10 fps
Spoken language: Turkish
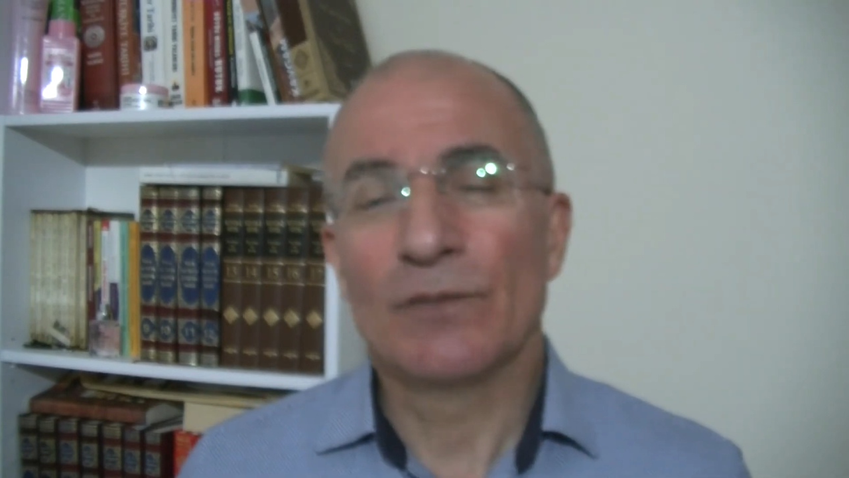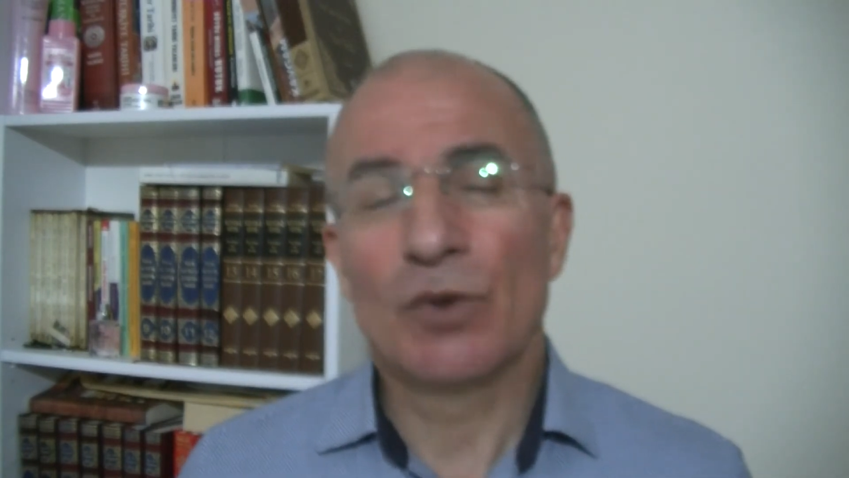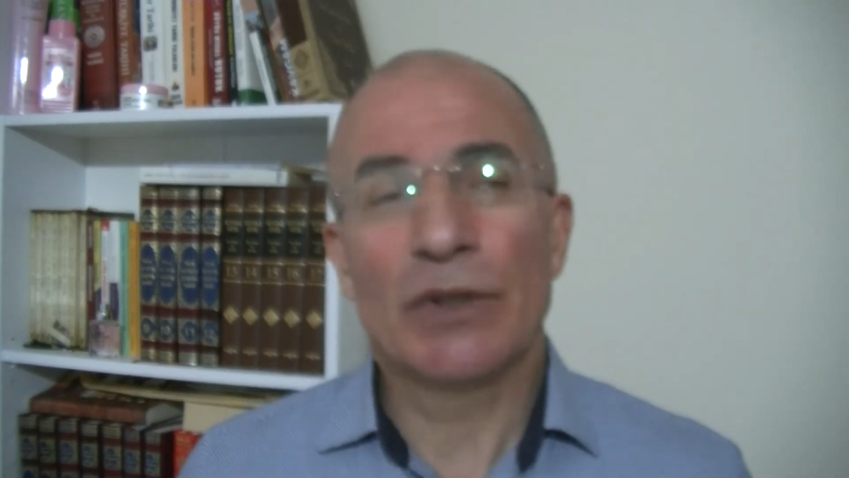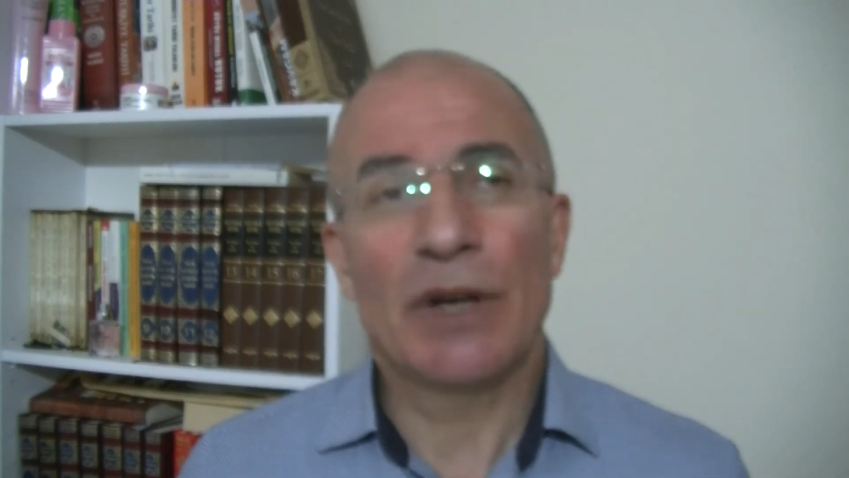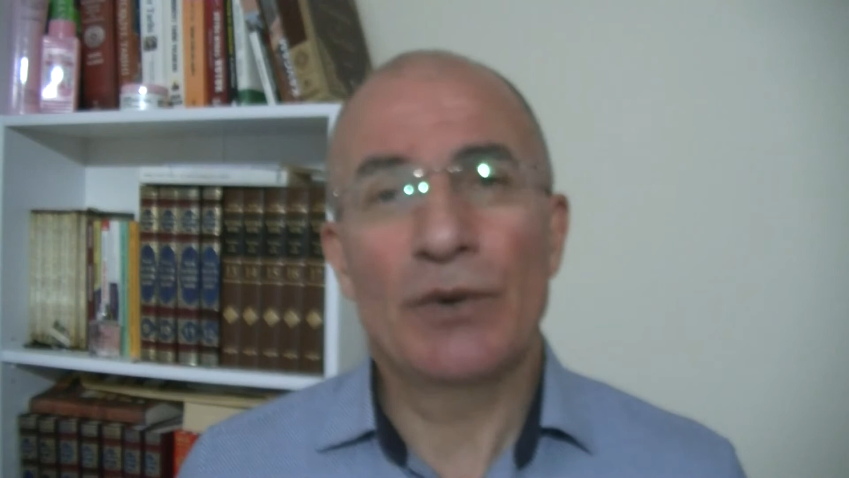
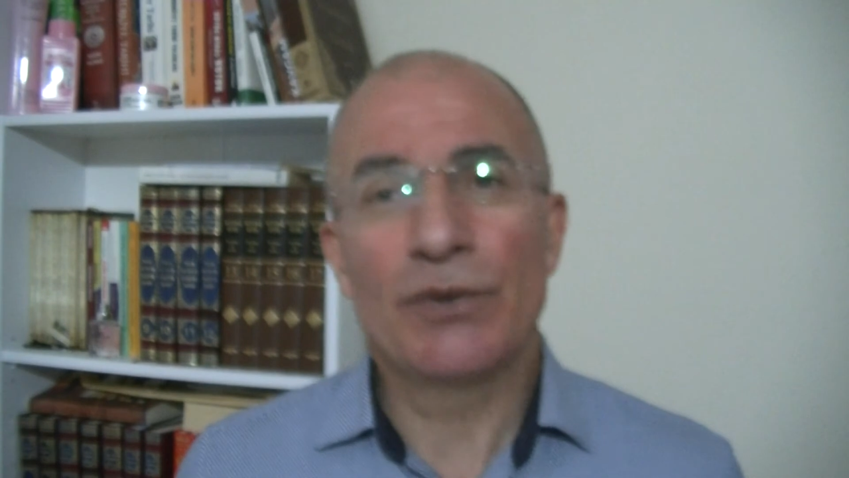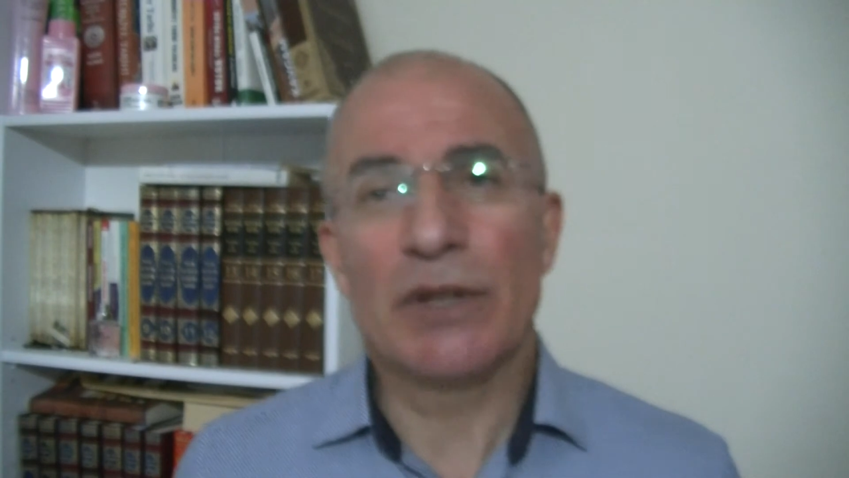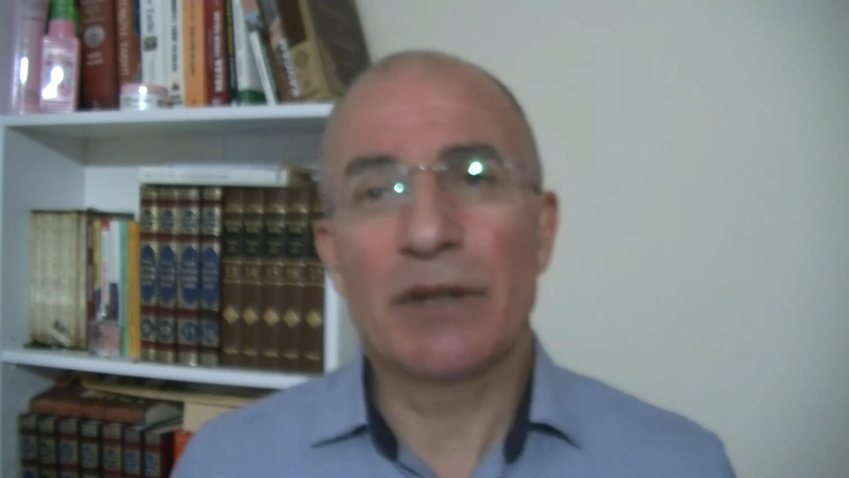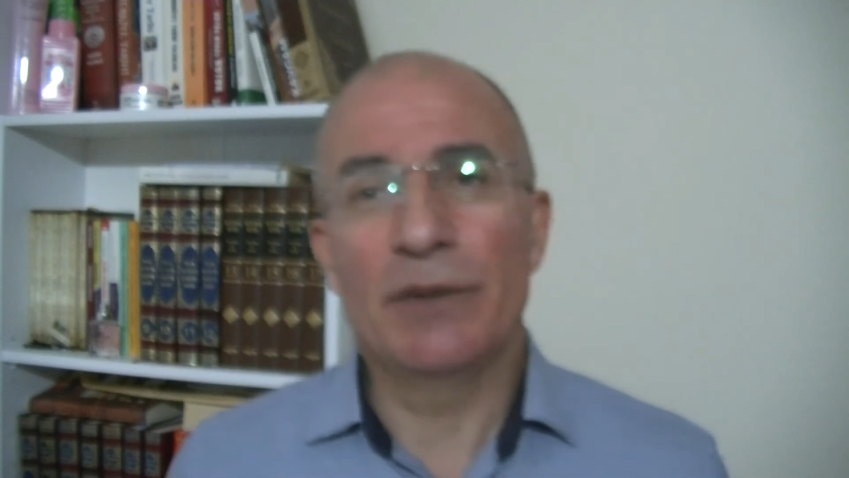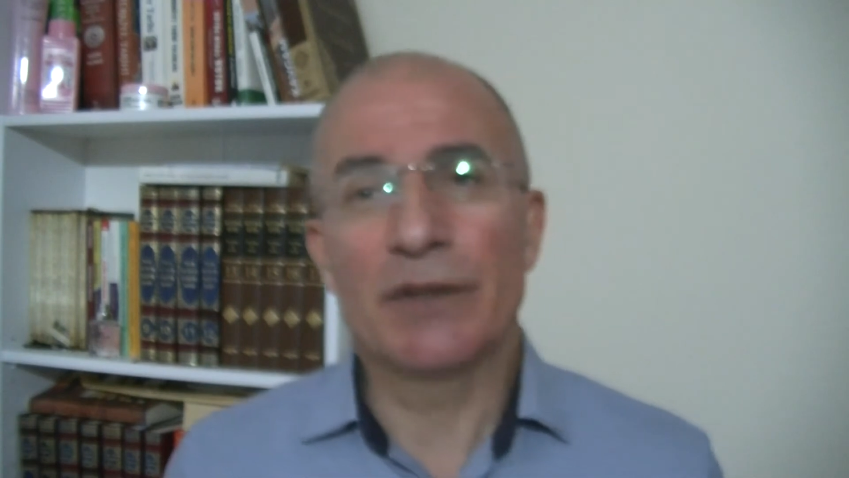Bunu daha
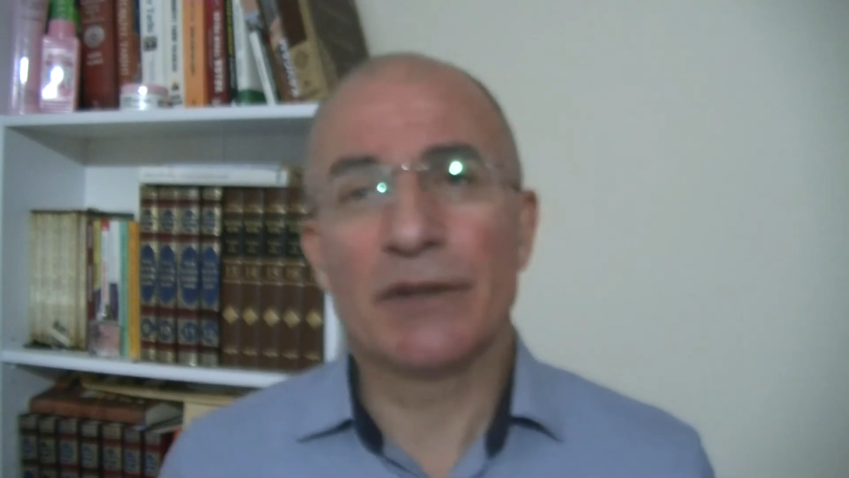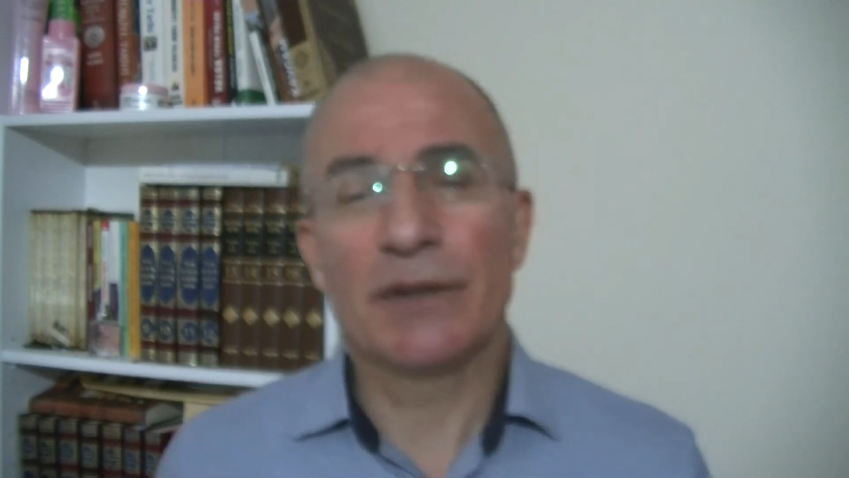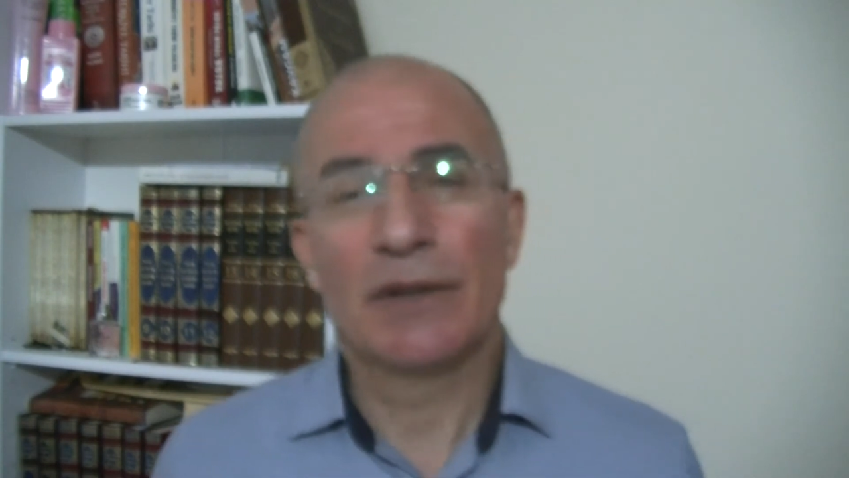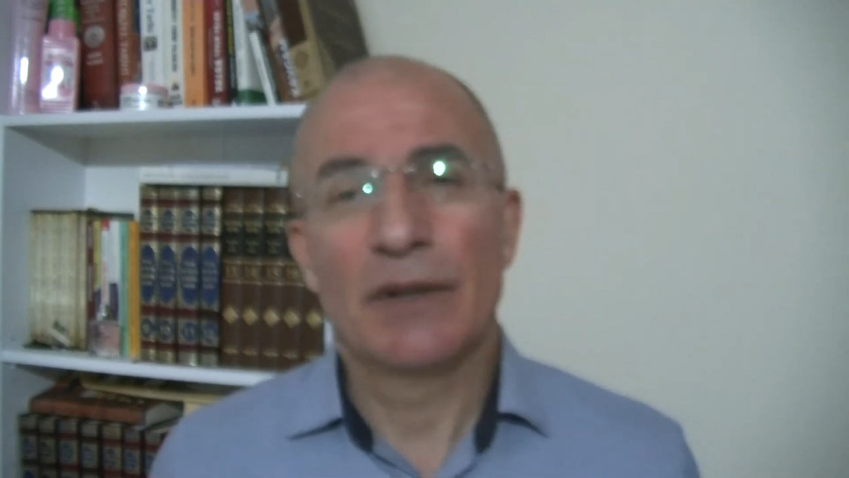önceki bir